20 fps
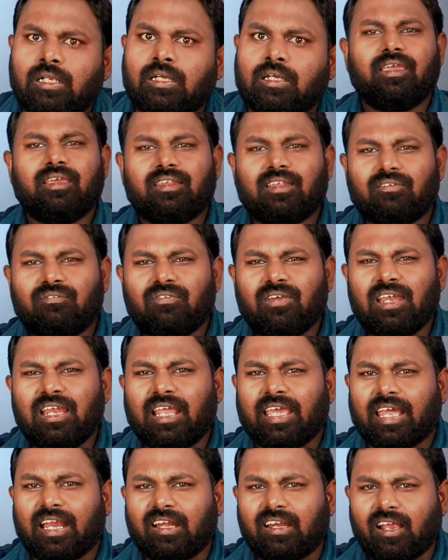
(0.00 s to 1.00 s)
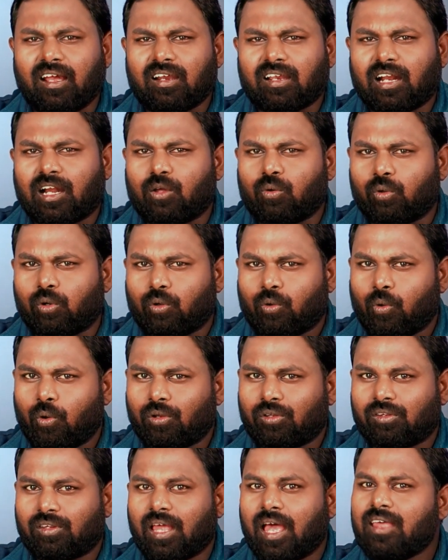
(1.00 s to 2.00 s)
இருக்கு இந்த ஃபீல்டில் ஆகிறதுக்கான ஒரு
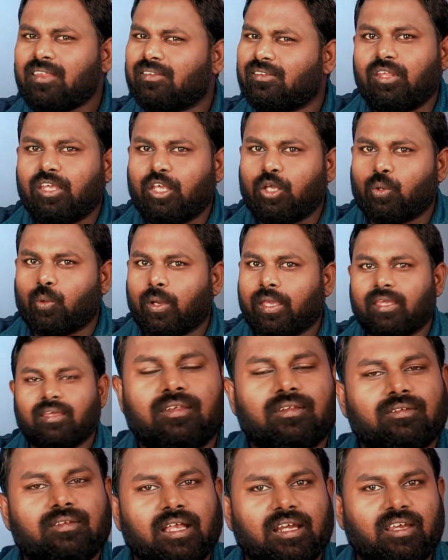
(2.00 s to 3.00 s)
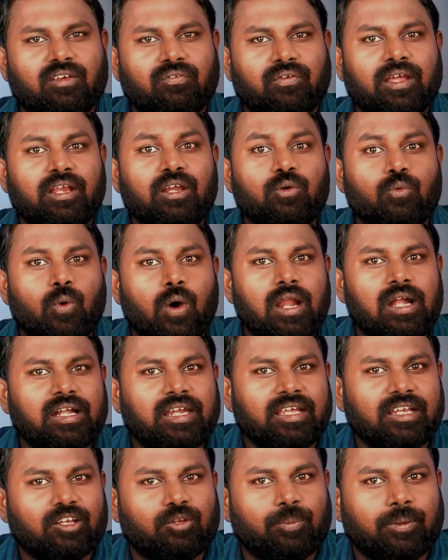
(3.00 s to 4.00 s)
கோர்ஸ் தான் சிக்யூஐ சர்டிஃபைட்
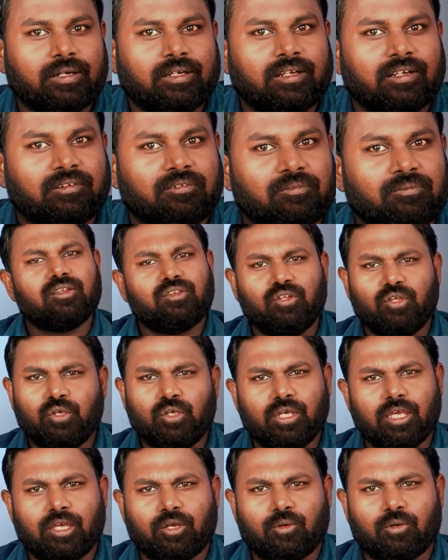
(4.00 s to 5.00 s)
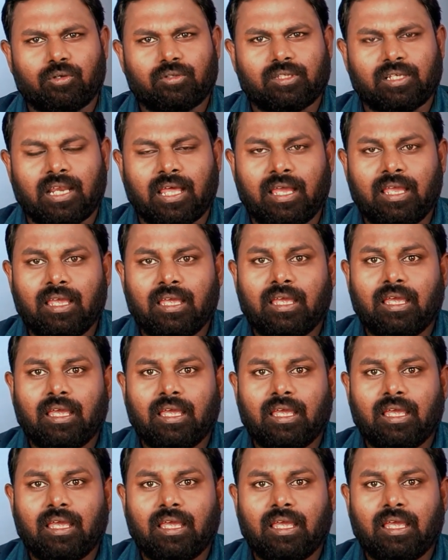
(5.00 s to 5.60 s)
குவாலிட்டி இன்ஸ்பெக்டர் இந்த சிக்யூஐ கோர்ஸில்